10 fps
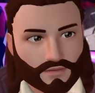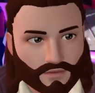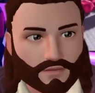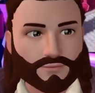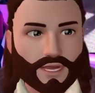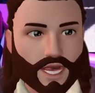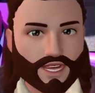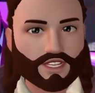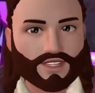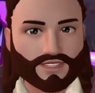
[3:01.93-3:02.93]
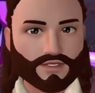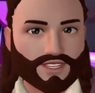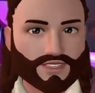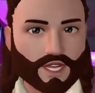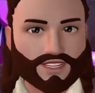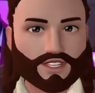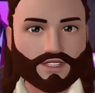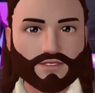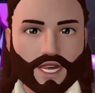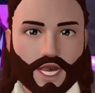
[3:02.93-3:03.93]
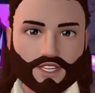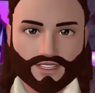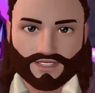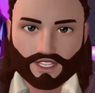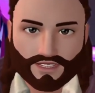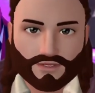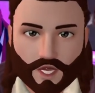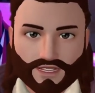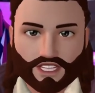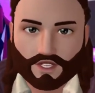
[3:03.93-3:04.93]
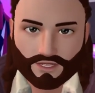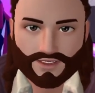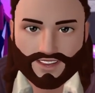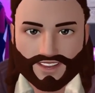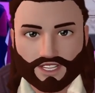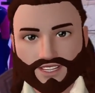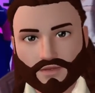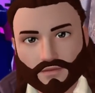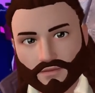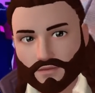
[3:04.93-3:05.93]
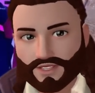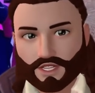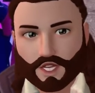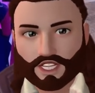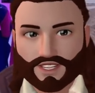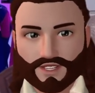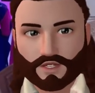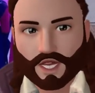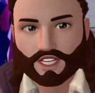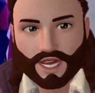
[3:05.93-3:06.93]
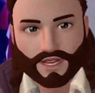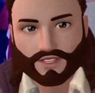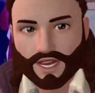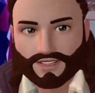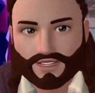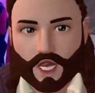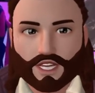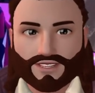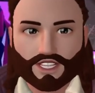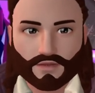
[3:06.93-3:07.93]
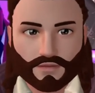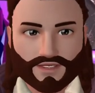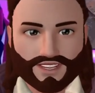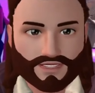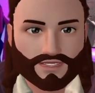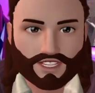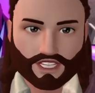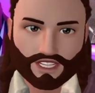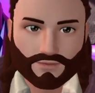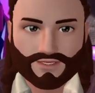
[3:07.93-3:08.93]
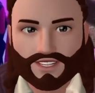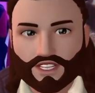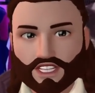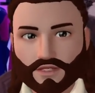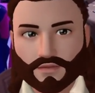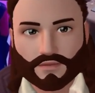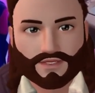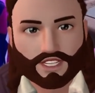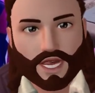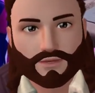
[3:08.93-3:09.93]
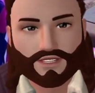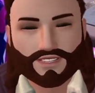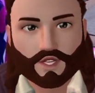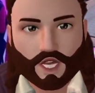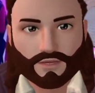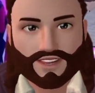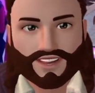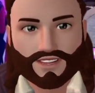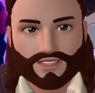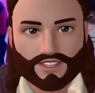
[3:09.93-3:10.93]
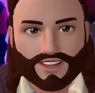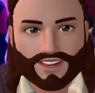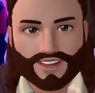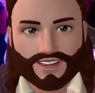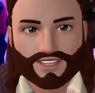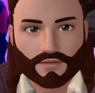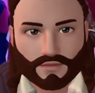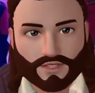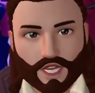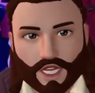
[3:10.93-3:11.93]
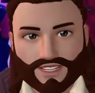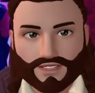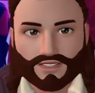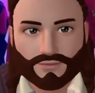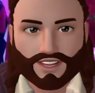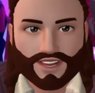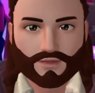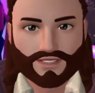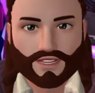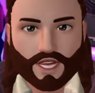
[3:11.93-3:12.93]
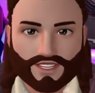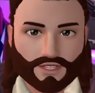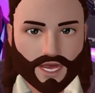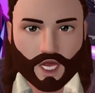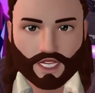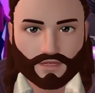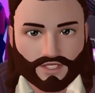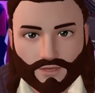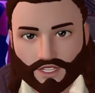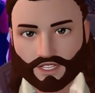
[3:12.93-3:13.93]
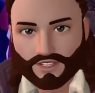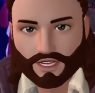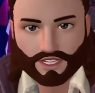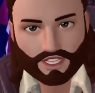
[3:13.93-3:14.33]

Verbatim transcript: mas outras pessoas acreditaram até ser um dispositivo VR. E por quê? Porque até a Sony recentemente já anunciou o PSVR 2, né? E o pessoal tá até hoje perguntando